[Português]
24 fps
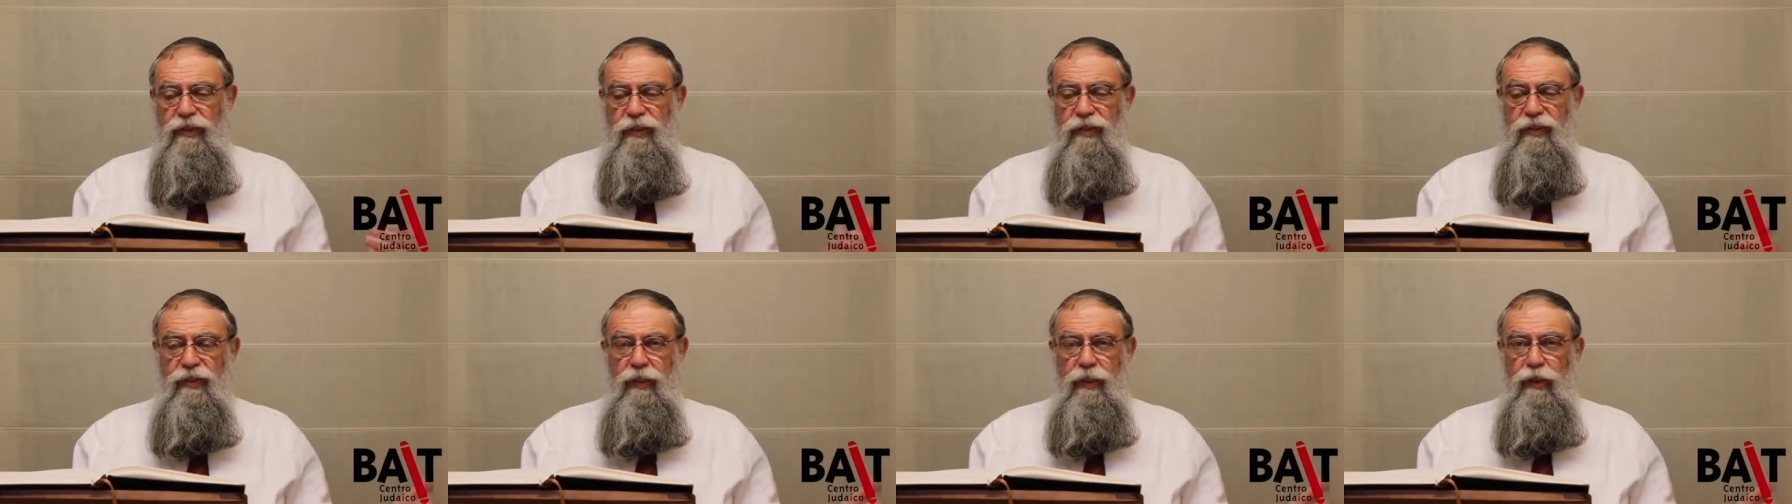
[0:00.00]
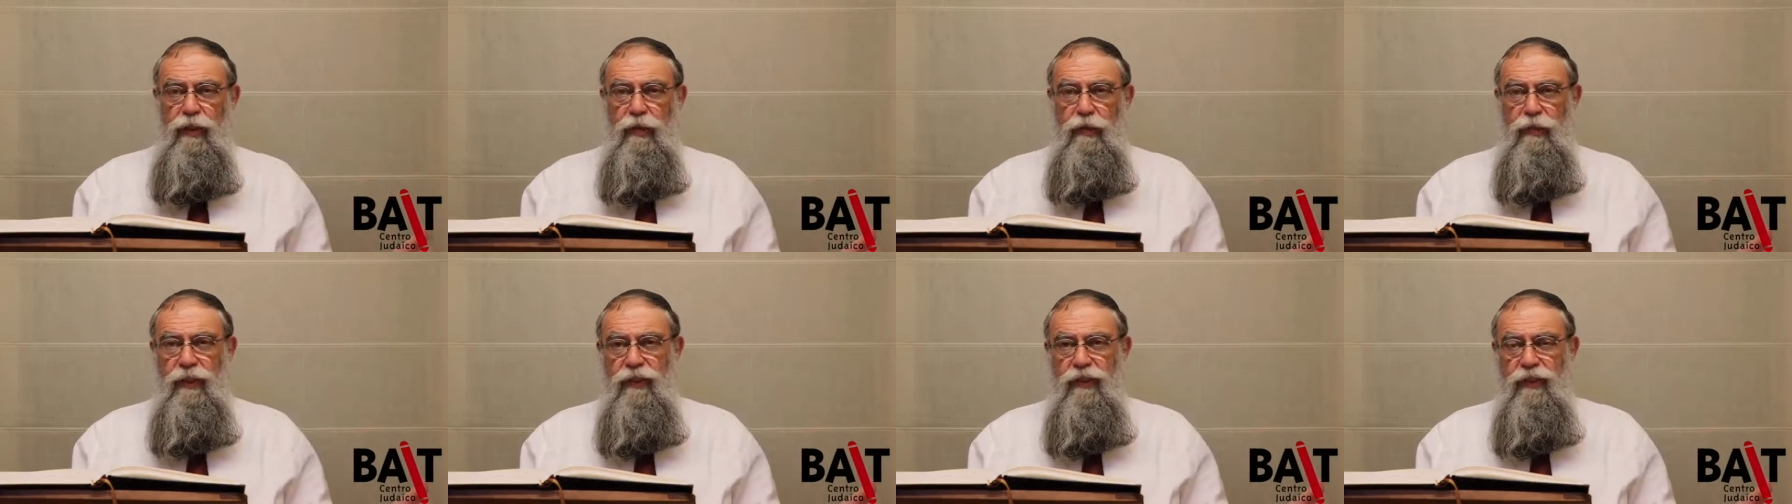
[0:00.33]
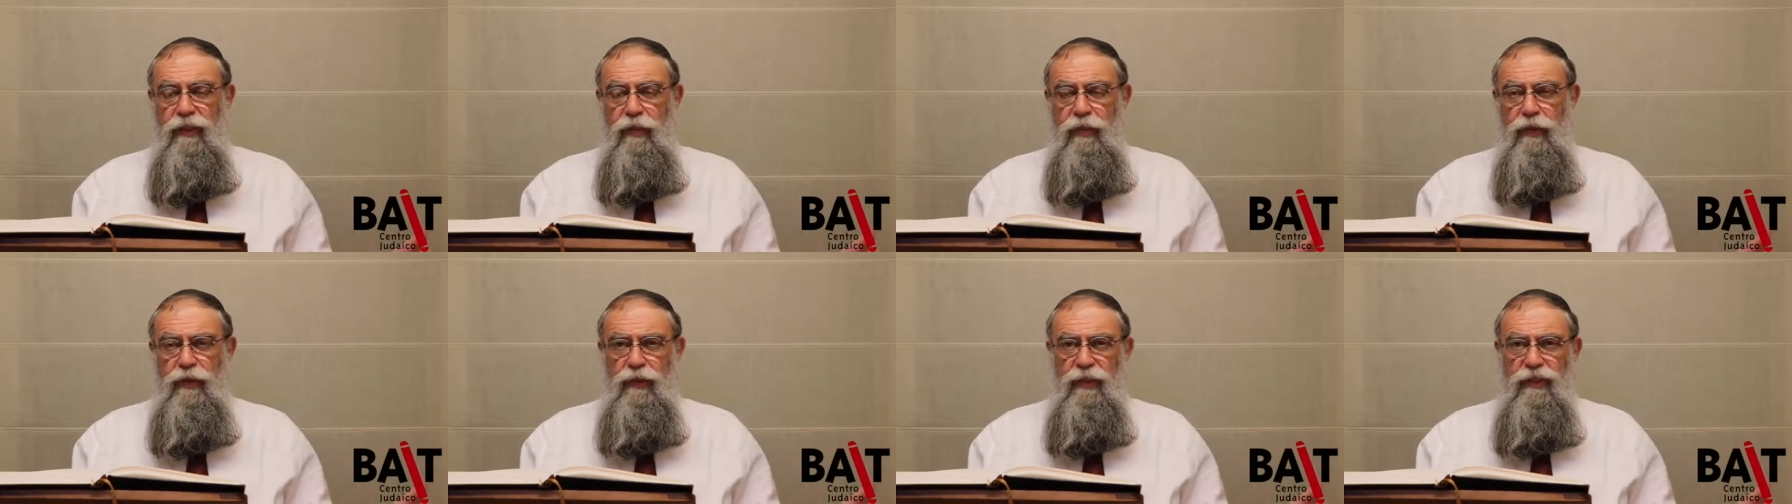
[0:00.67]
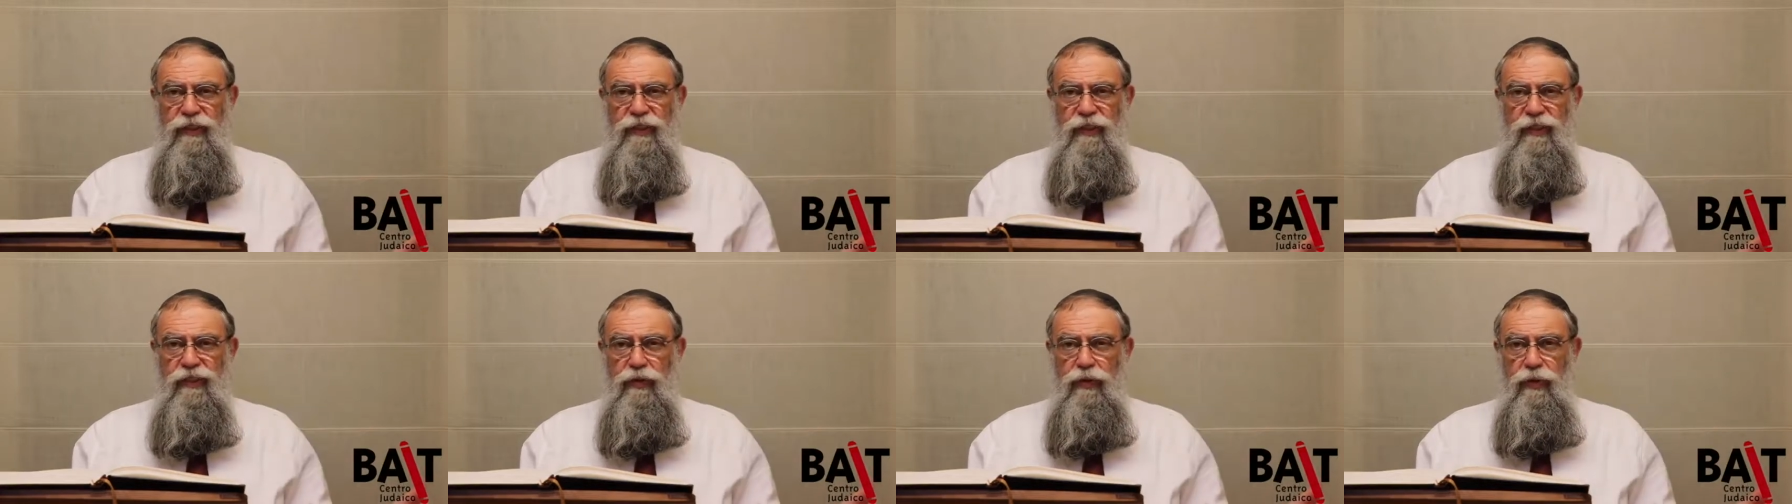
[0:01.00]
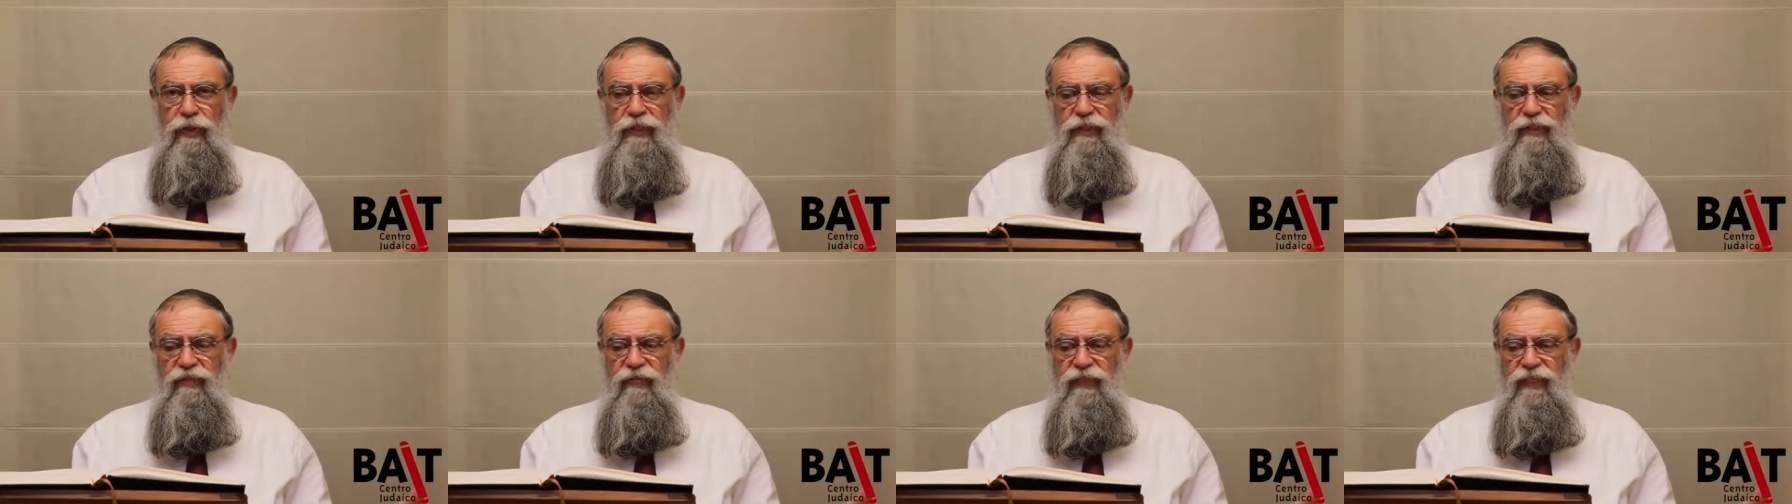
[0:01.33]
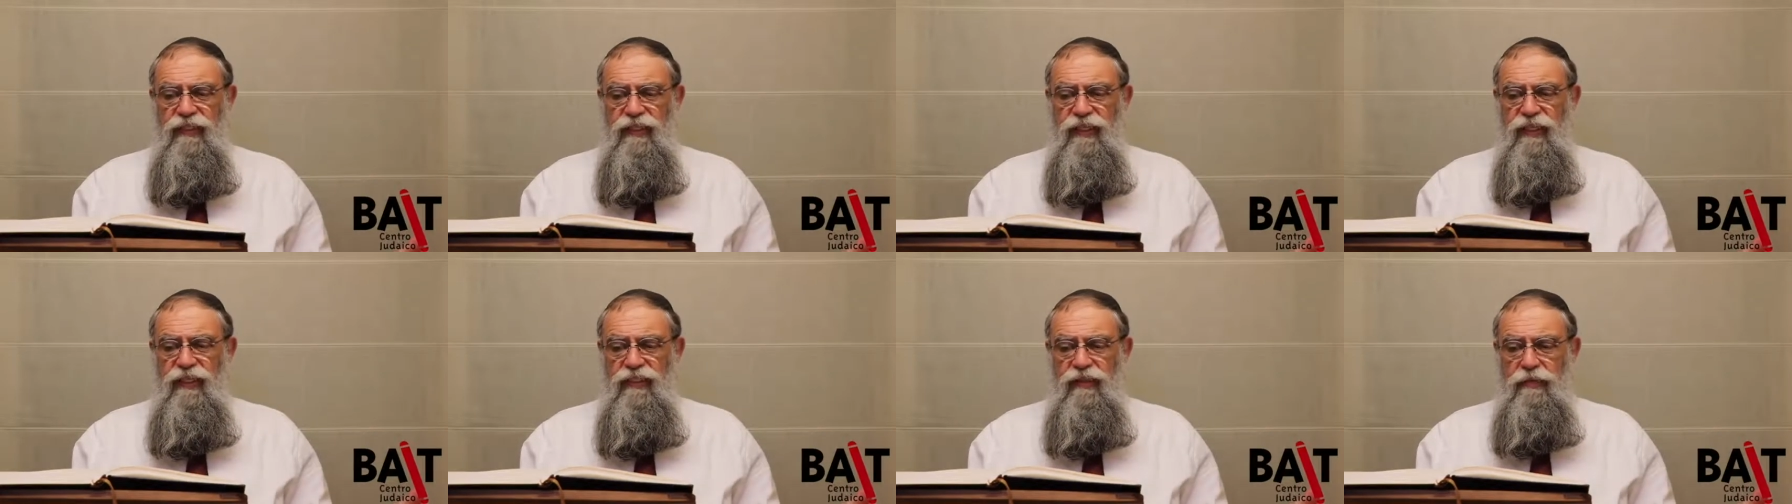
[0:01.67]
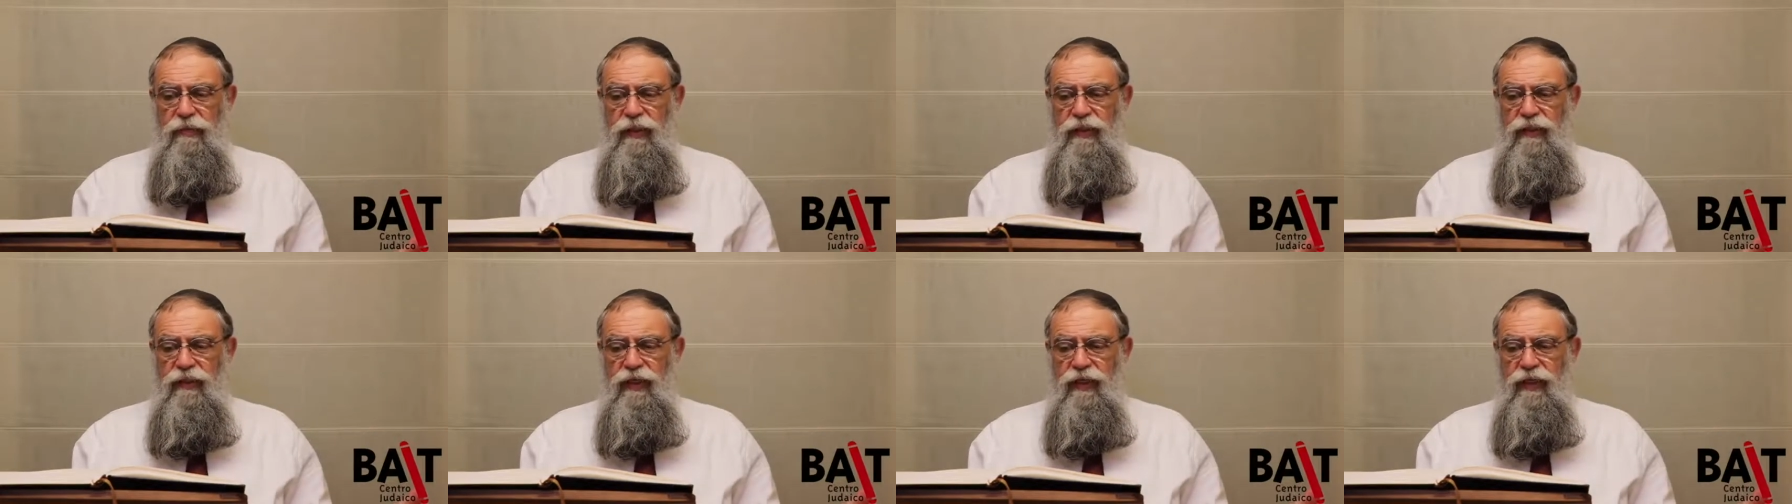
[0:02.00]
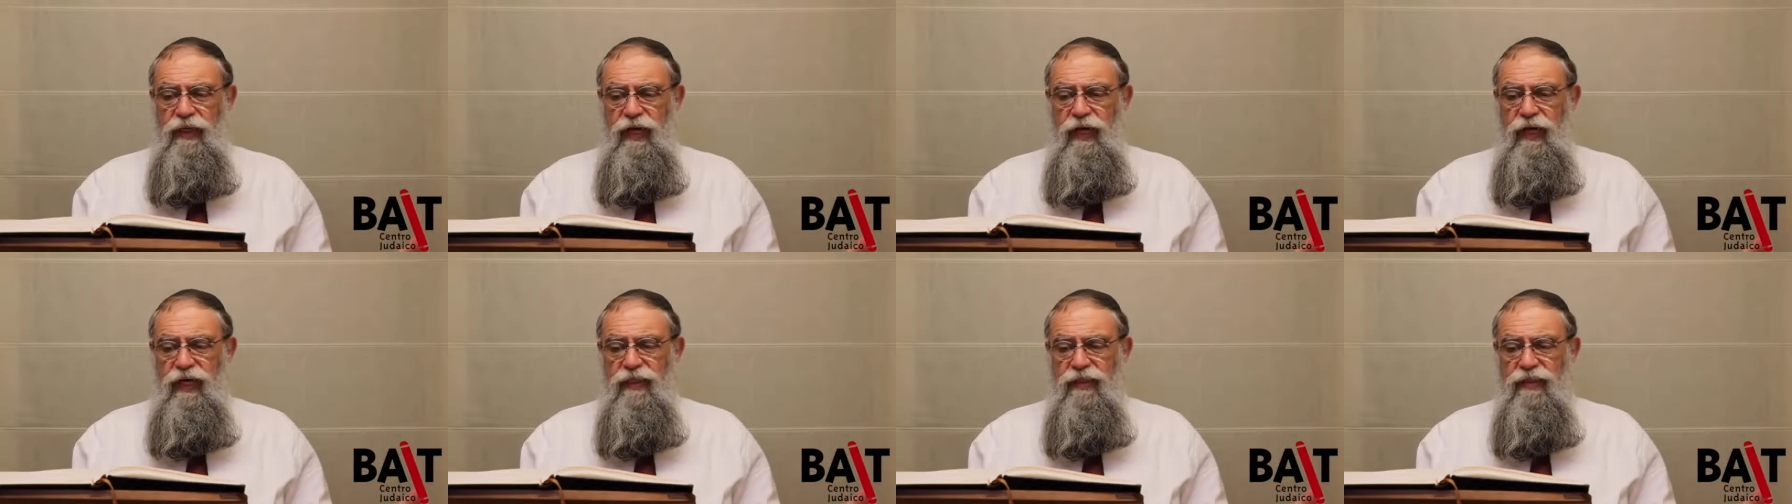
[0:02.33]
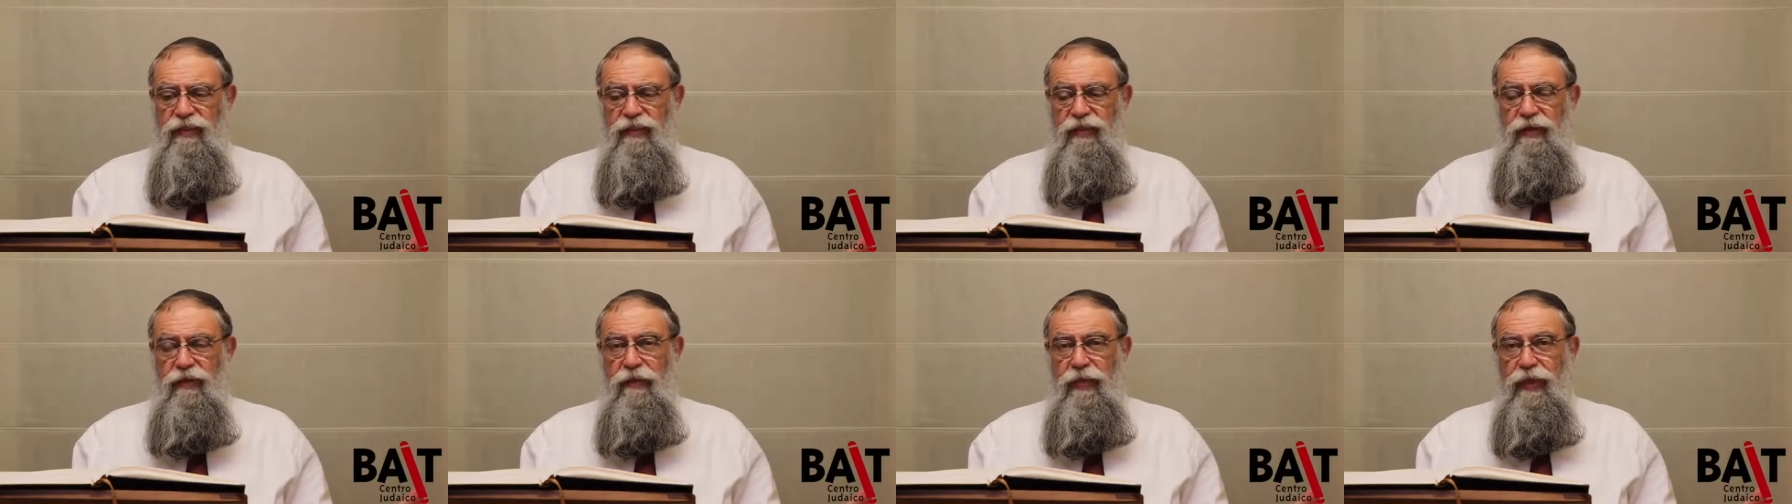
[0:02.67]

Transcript: anteriormente quanto às questões físicas e materiais,